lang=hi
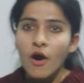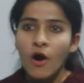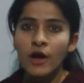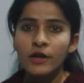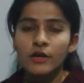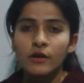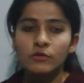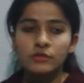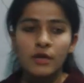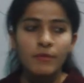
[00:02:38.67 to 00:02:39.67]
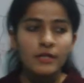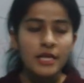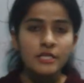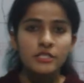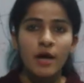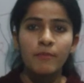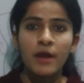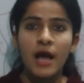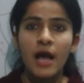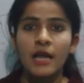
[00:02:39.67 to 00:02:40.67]
और उत्तर प्रदेश
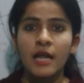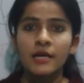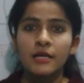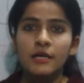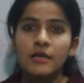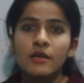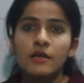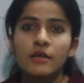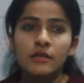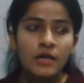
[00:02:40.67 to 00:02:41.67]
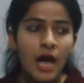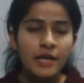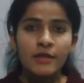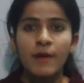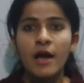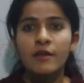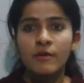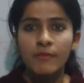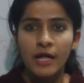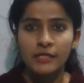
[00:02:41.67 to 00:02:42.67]
अपना अलग कार्यभार
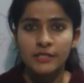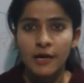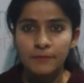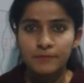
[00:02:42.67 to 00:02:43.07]
संभालता